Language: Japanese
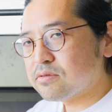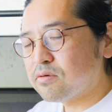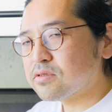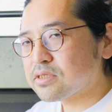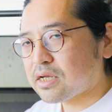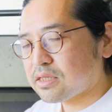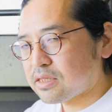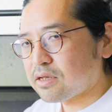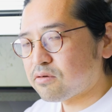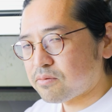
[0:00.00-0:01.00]
を使っ
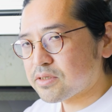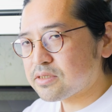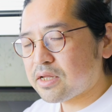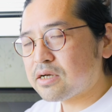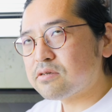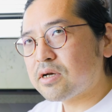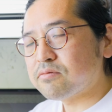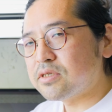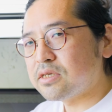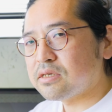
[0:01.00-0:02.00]
ております
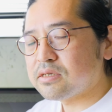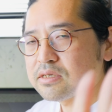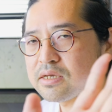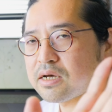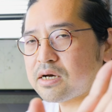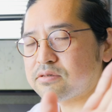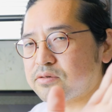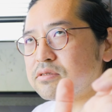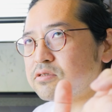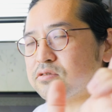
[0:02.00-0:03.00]
R5 に
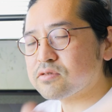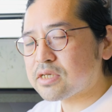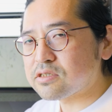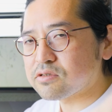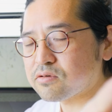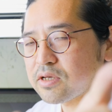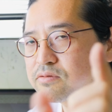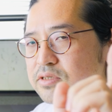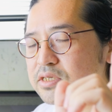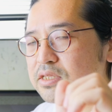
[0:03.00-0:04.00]

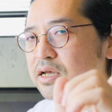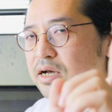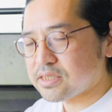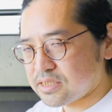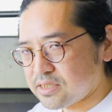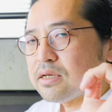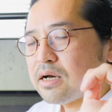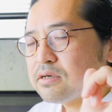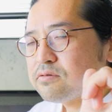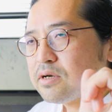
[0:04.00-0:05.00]

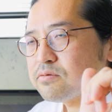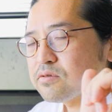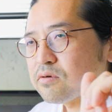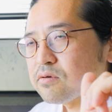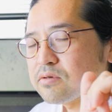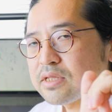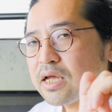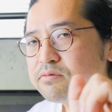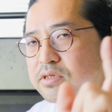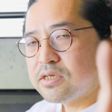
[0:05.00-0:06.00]
RF1535F2.8R5 の
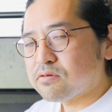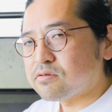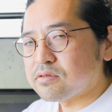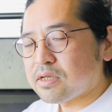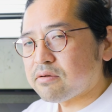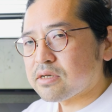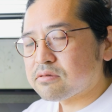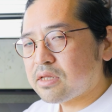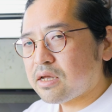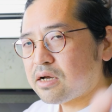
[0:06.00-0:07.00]
内部記録ではな
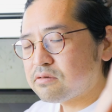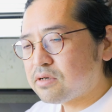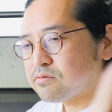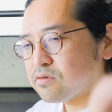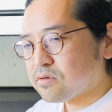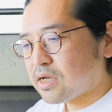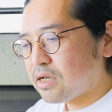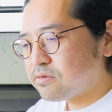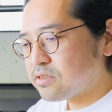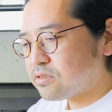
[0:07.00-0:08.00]
くて R5 の
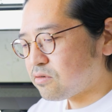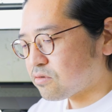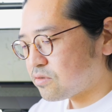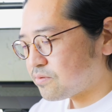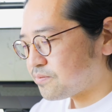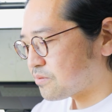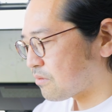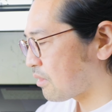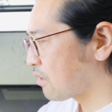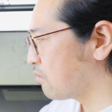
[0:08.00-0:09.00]
外部出力
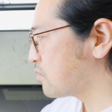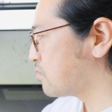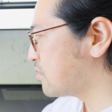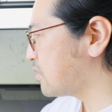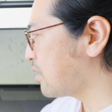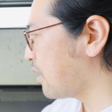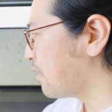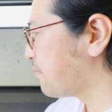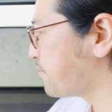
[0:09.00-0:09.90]
を通じて